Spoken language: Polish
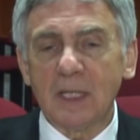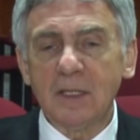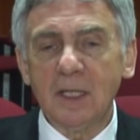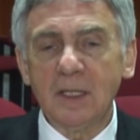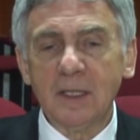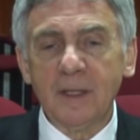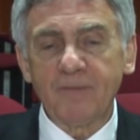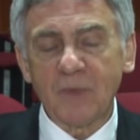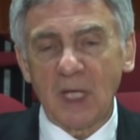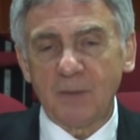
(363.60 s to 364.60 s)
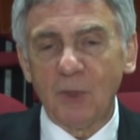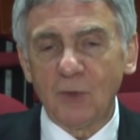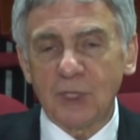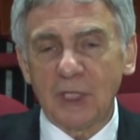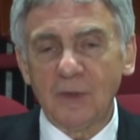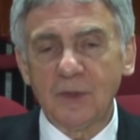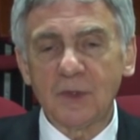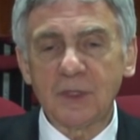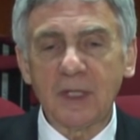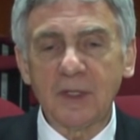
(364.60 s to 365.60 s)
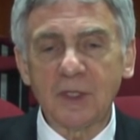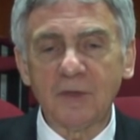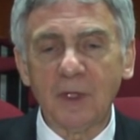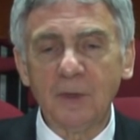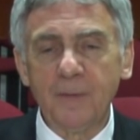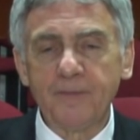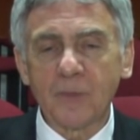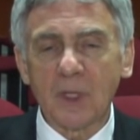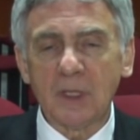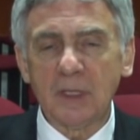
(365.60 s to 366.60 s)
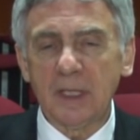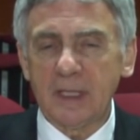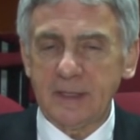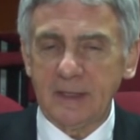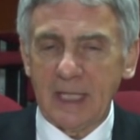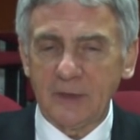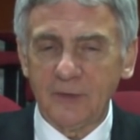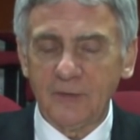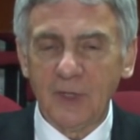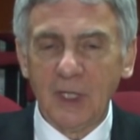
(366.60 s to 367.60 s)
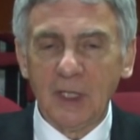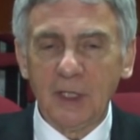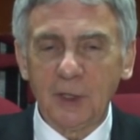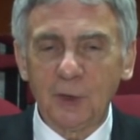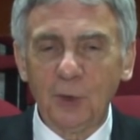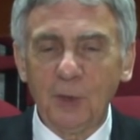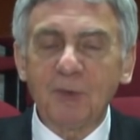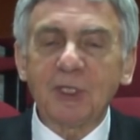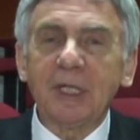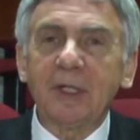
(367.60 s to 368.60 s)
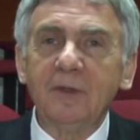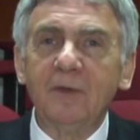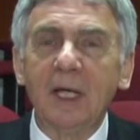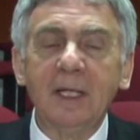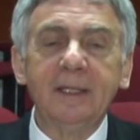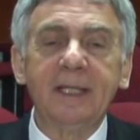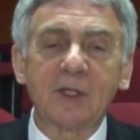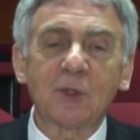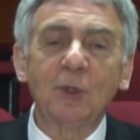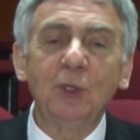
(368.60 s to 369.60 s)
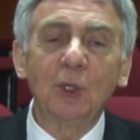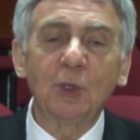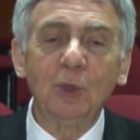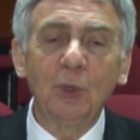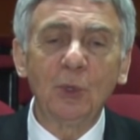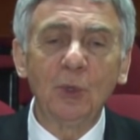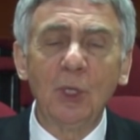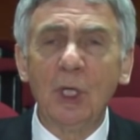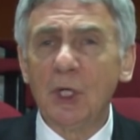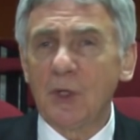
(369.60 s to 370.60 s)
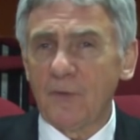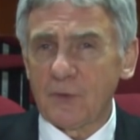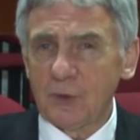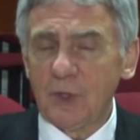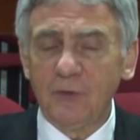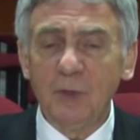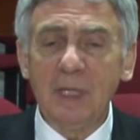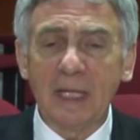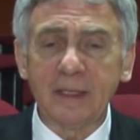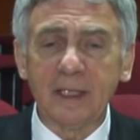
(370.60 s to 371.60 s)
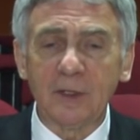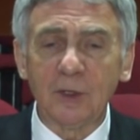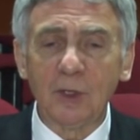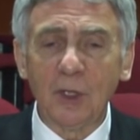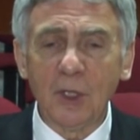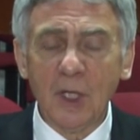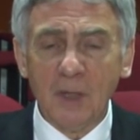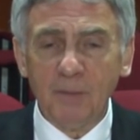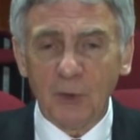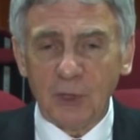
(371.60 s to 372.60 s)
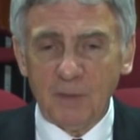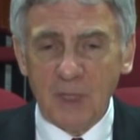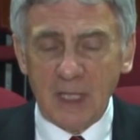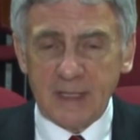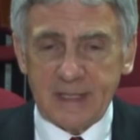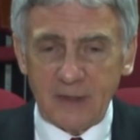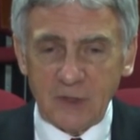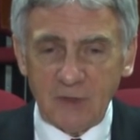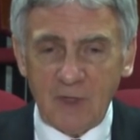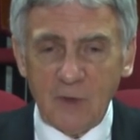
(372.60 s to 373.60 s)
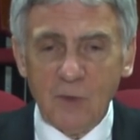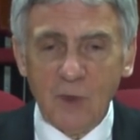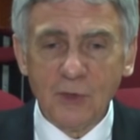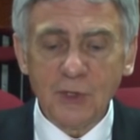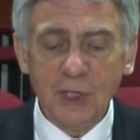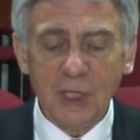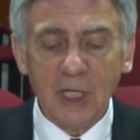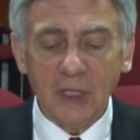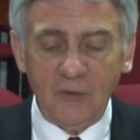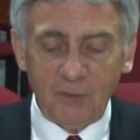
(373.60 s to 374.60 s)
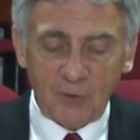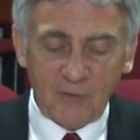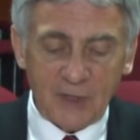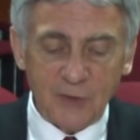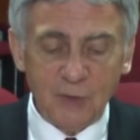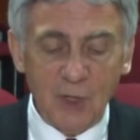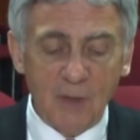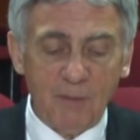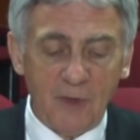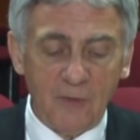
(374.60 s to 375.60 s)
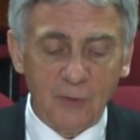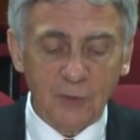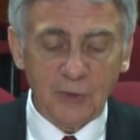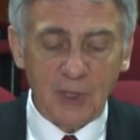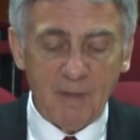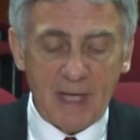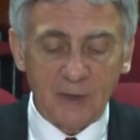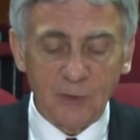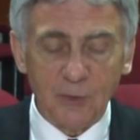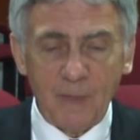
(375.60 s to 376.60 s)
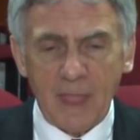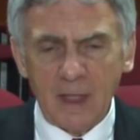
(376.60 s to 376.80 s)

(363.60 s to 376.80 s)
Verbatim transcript: ładnie, tak poruszająco zarysował ten recytatyw, e, który przerywa nastrój nokturnu w cudownym larghetto, potem zarysował łącznik i wprowadził powrót tematu.